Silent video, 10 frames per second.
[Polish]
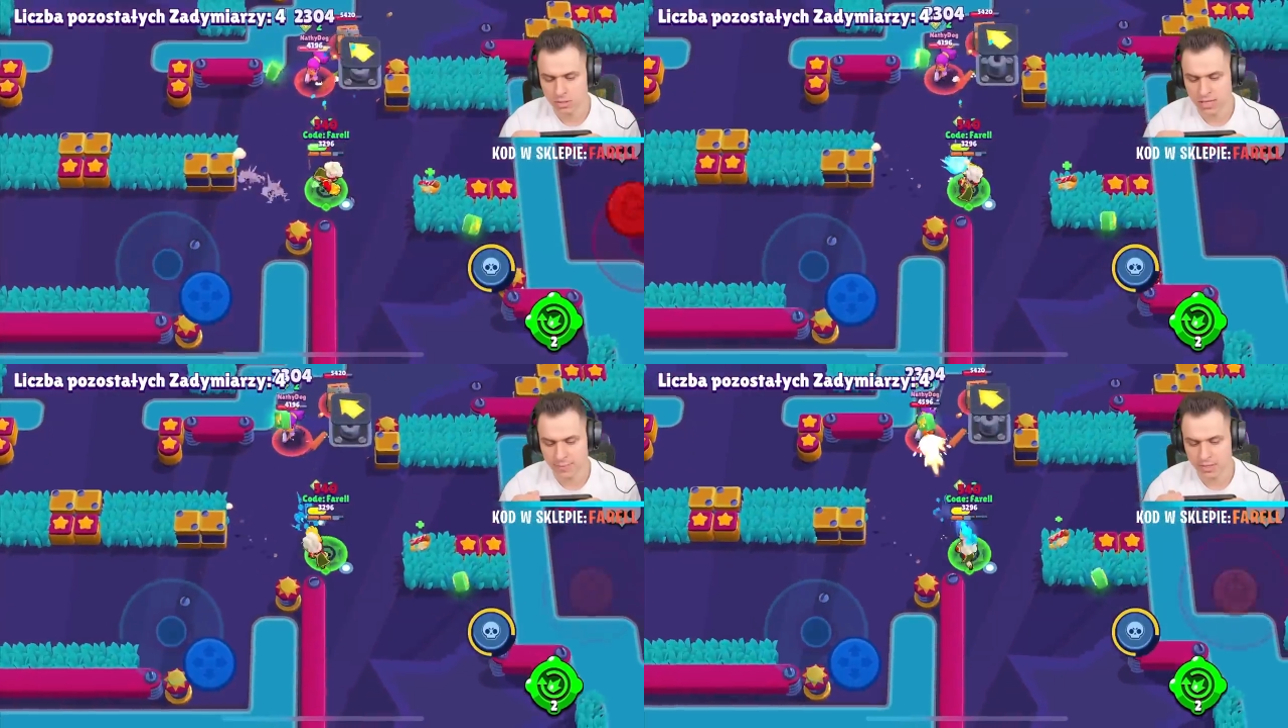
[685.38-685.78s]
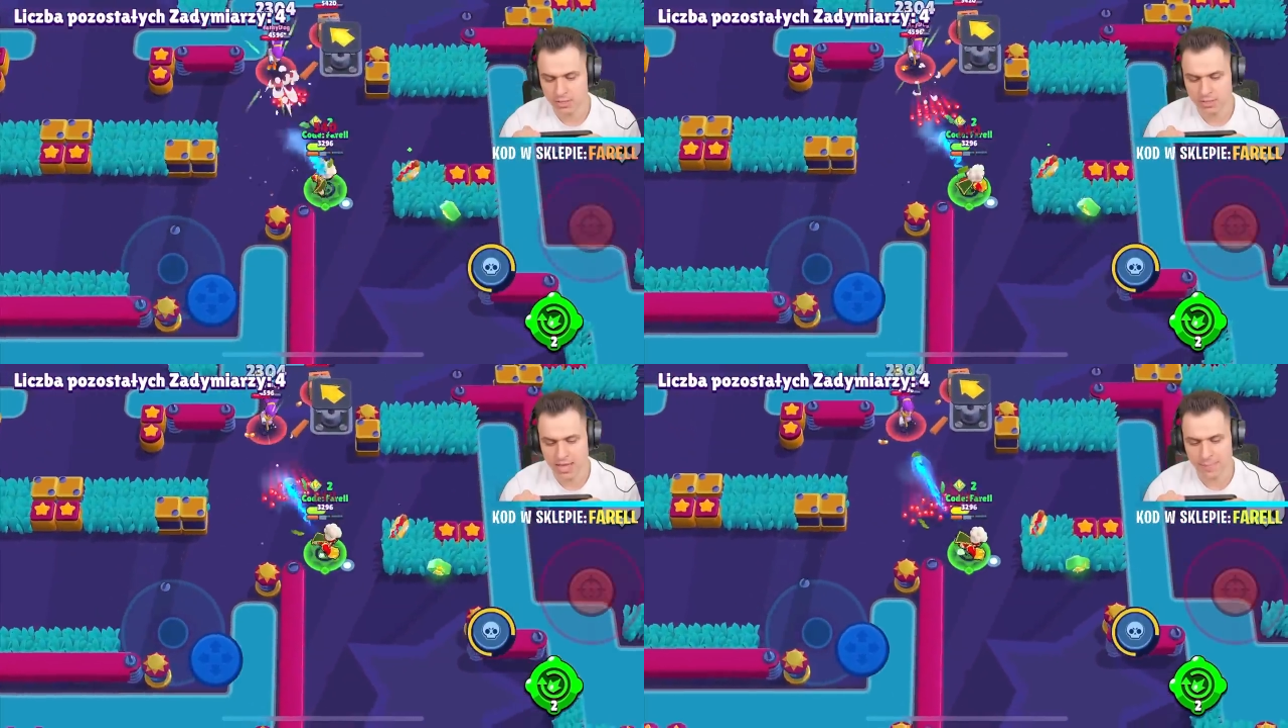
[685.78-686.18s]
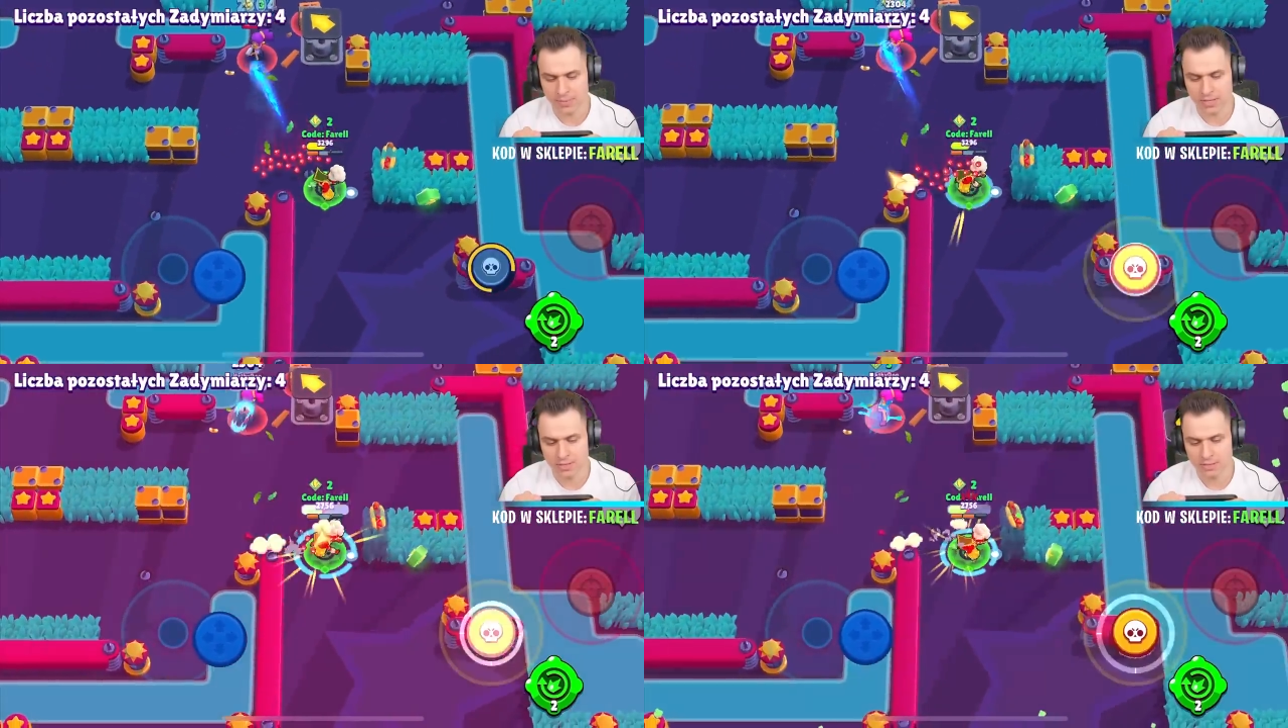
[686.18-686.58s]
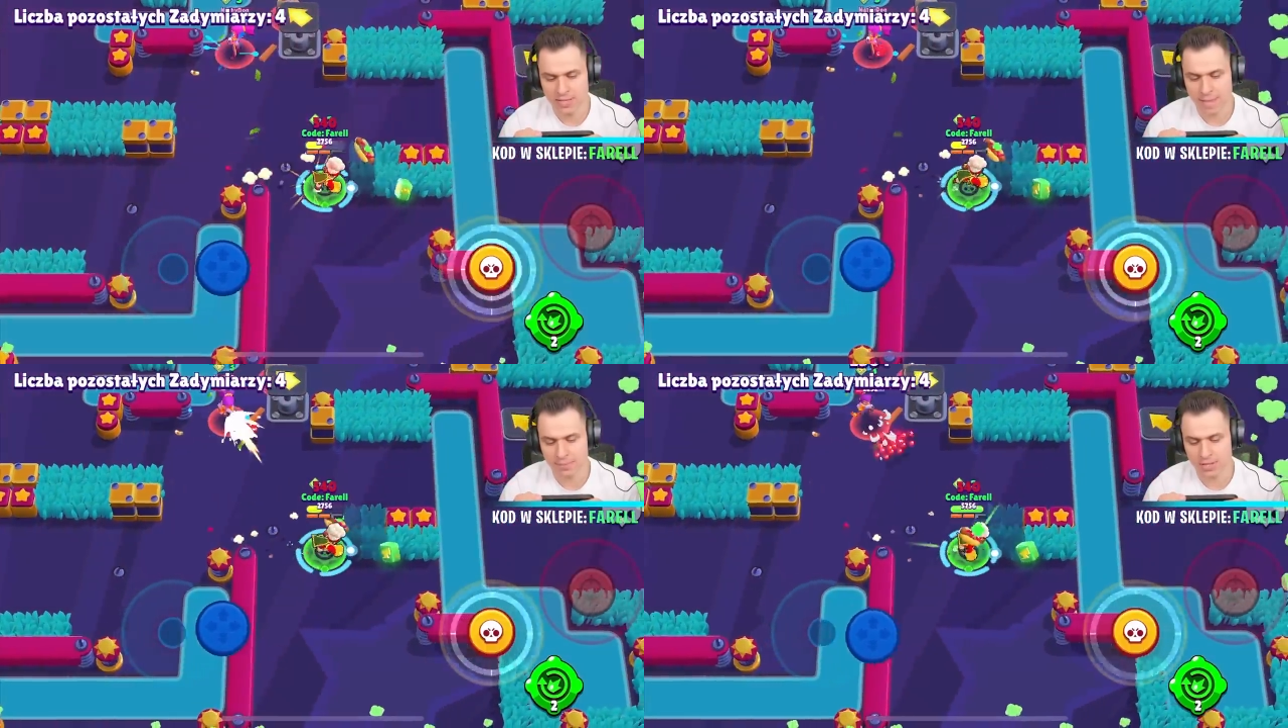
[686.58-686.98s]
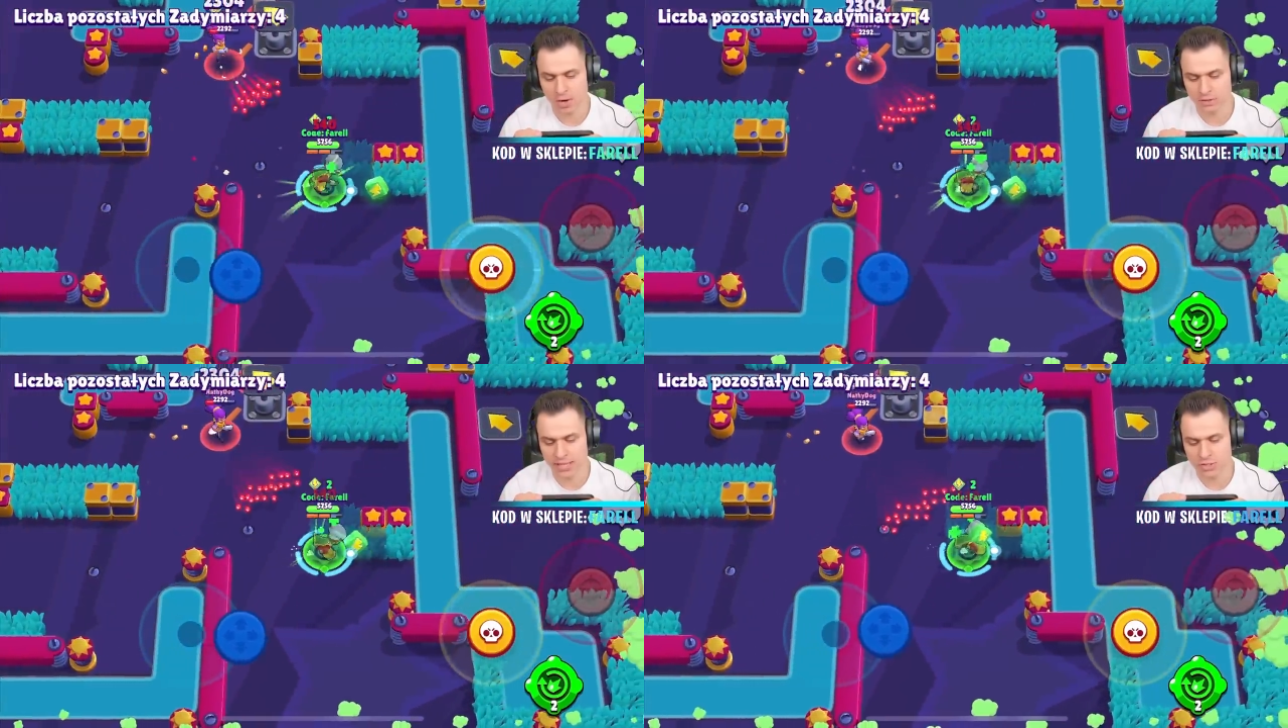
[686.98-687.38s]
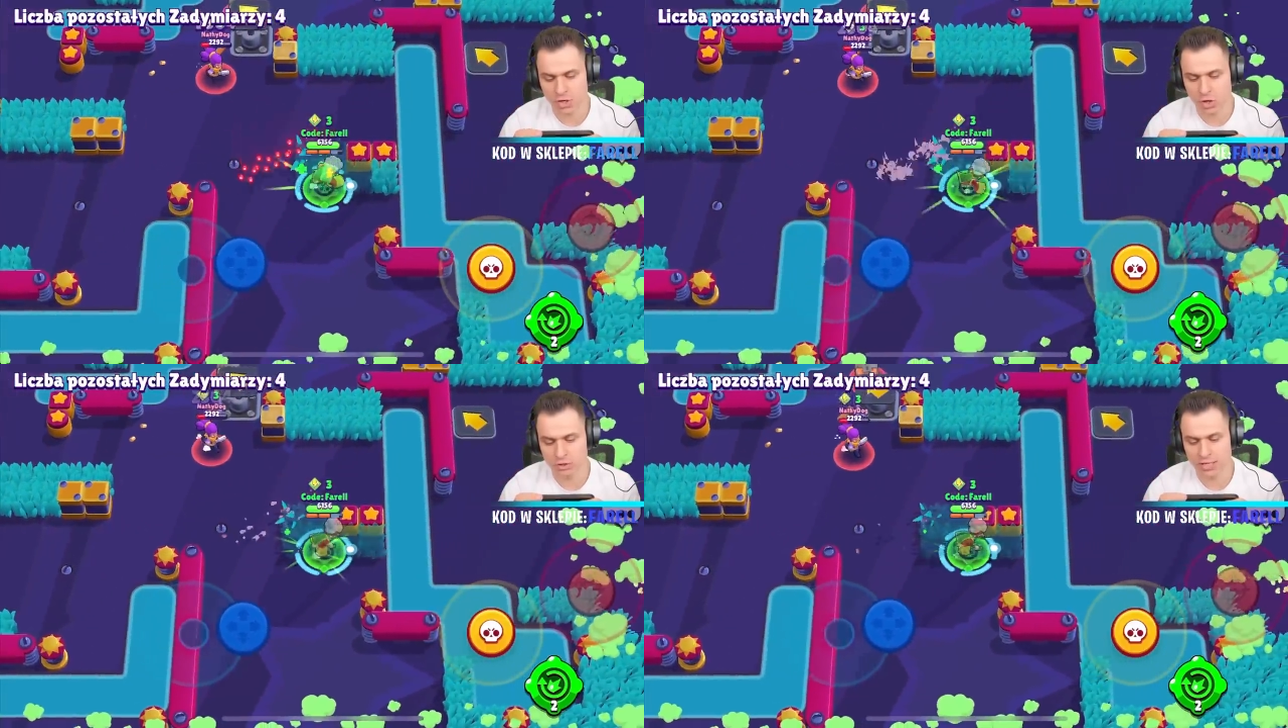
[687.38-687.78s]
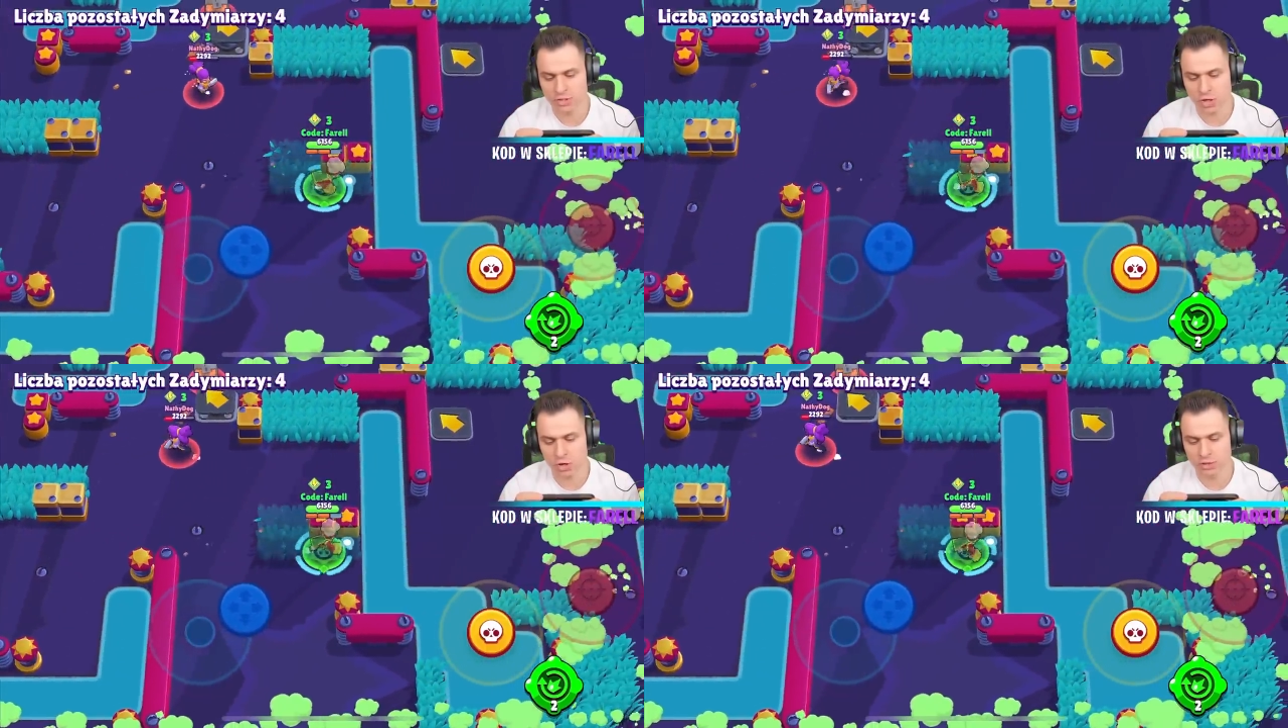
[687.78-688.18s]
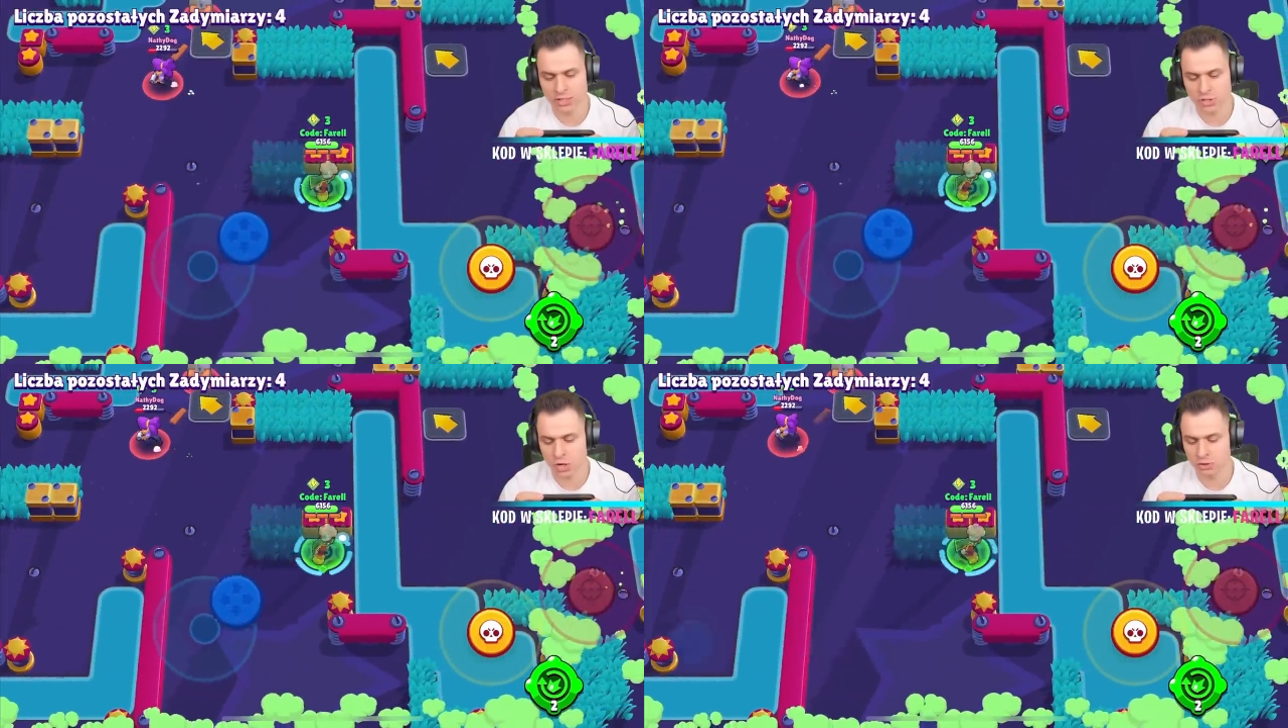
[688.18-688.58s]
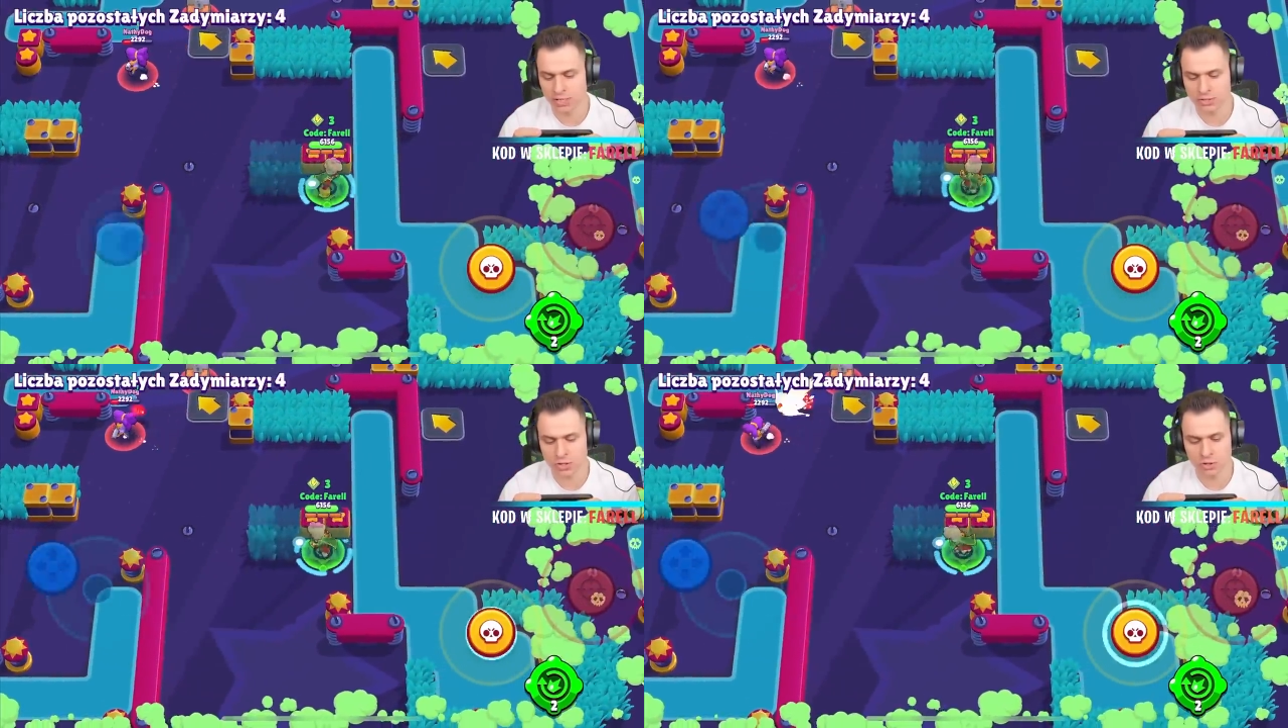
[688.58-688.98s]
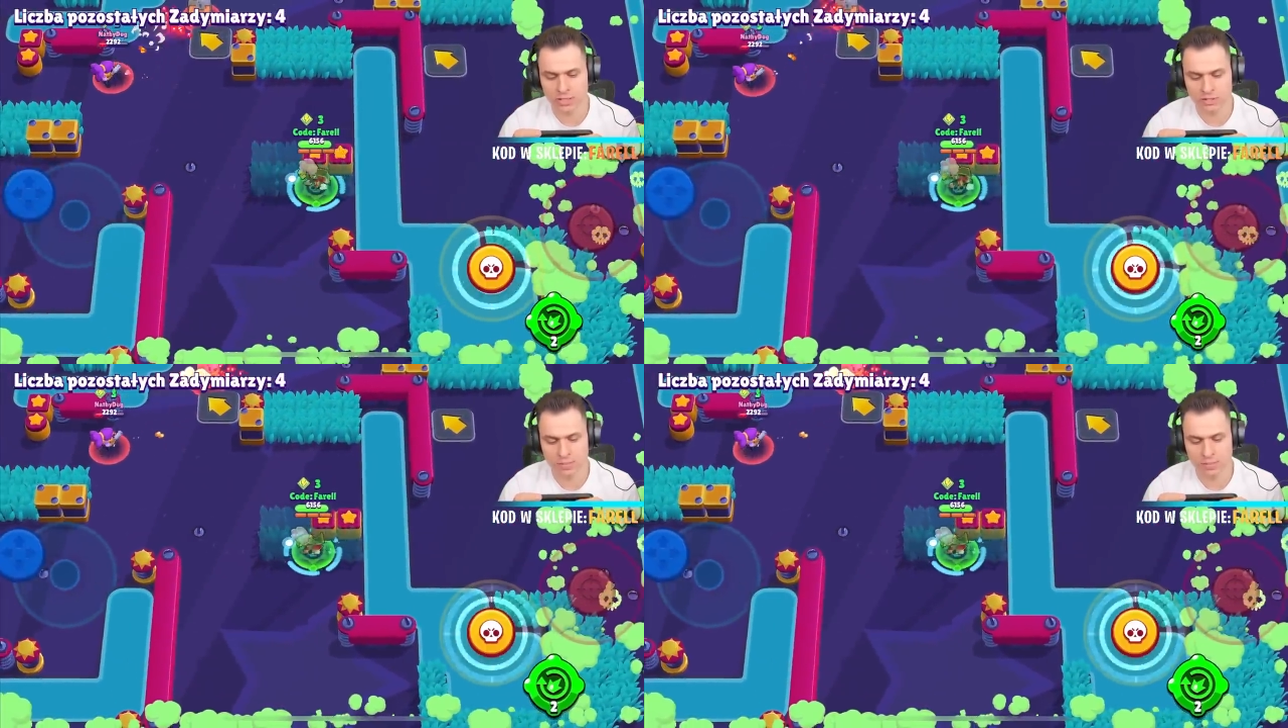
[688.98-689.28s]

Nie bij, nie bij, nie bij, odejdź, odejdź, odejdź, odejdź, odejdź.